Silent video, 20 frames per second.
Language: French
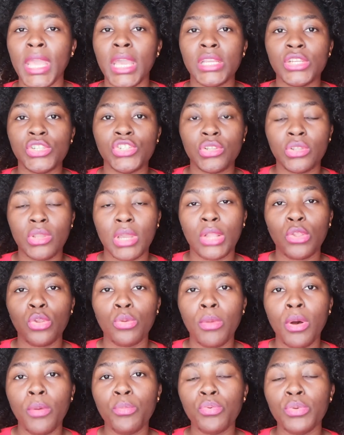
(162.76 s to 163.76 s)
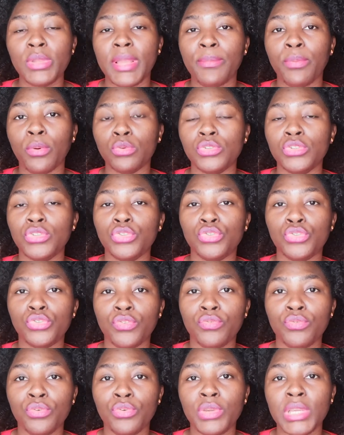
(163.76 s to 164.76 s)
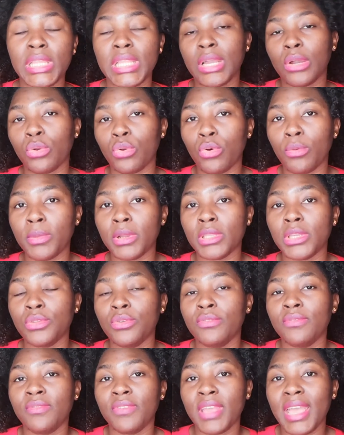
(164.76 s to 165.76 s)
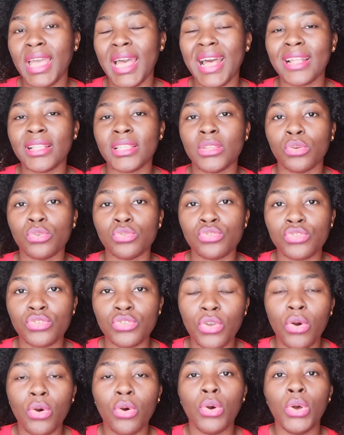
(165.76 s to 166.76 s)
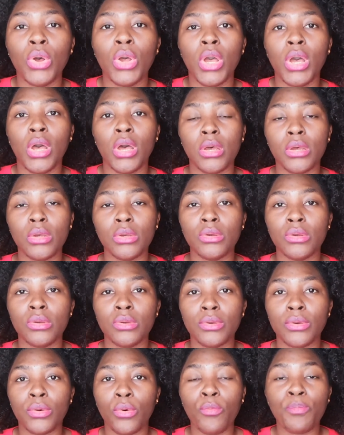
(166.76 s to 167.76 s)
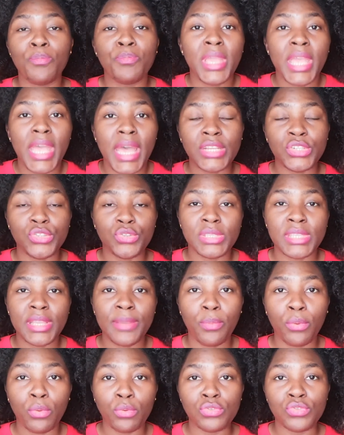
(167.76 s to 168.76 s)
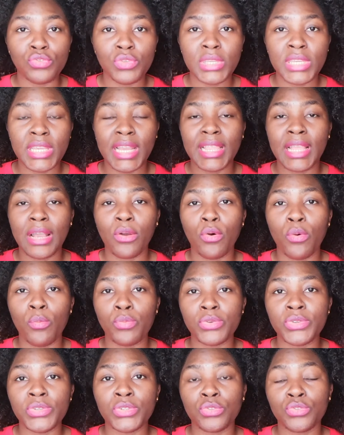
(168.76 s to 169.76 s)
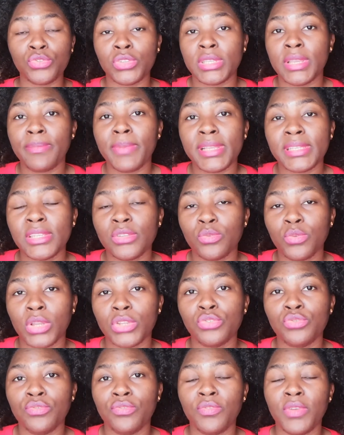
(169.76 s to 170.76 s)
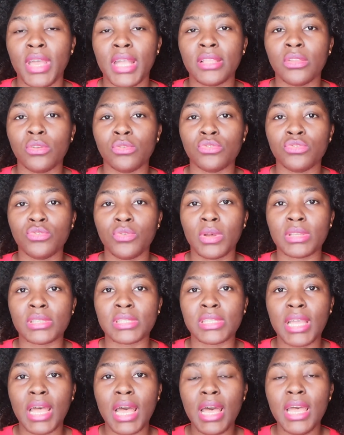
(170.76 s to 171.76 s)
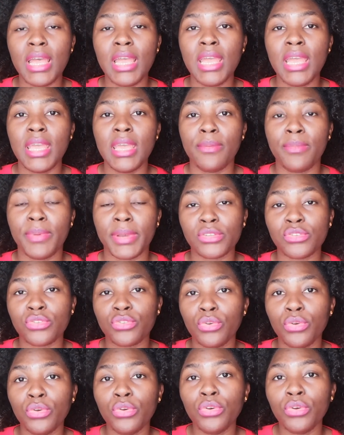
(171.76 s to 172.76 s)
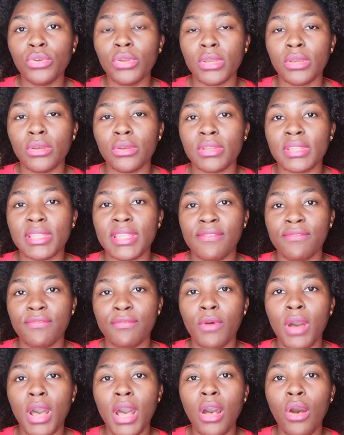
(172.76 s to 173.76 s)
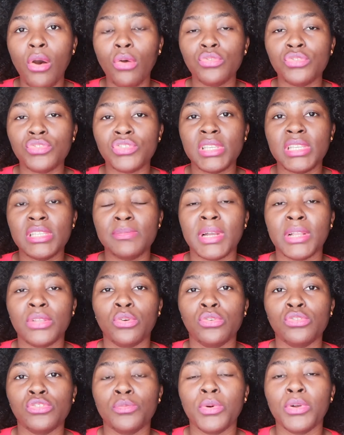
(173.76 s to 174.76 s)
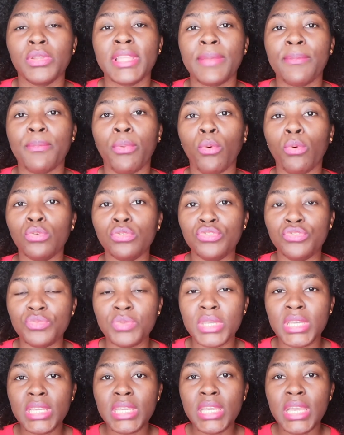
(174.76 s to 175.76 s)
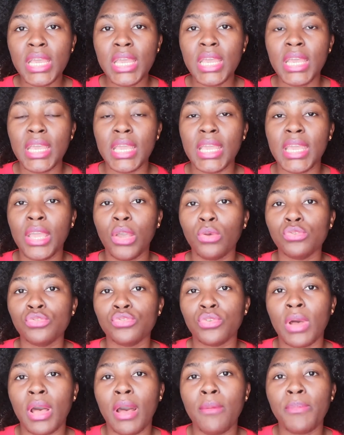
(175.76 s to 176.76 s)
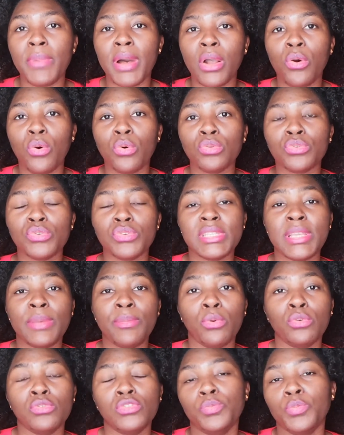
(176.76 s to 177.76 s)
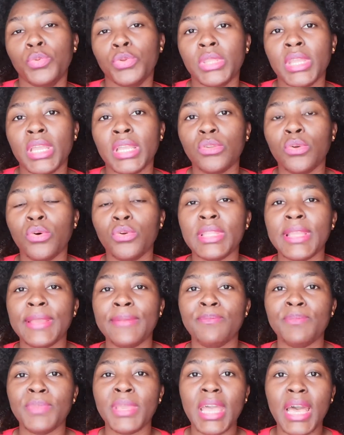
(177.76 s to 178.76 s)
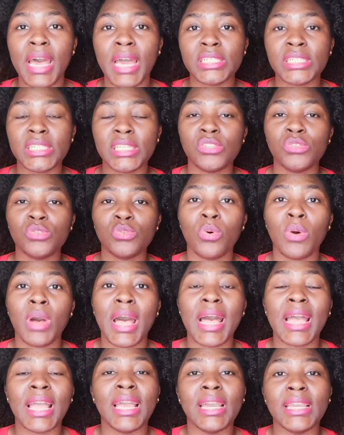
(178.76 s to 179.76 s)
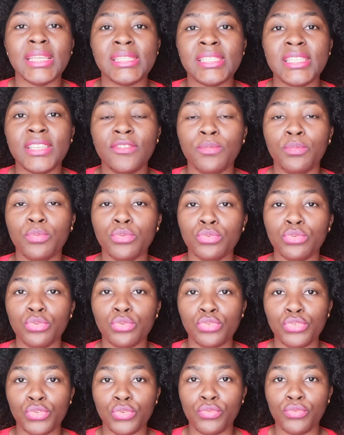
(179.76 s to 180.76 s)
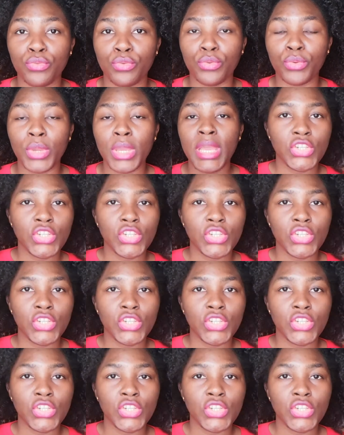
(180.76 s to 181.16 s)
Généralement, pour les produits de cheveux, il est recommandé de faire attention euh, au pH de ces produits, à la composition. Je sais pas si toi, tu fais attention à ça parce que euh, des fois, on utilise malheureusement des produits et on ne se rend pas compte que ces produits peut-être ont des pH qui sont agressifs pour nos cheveux.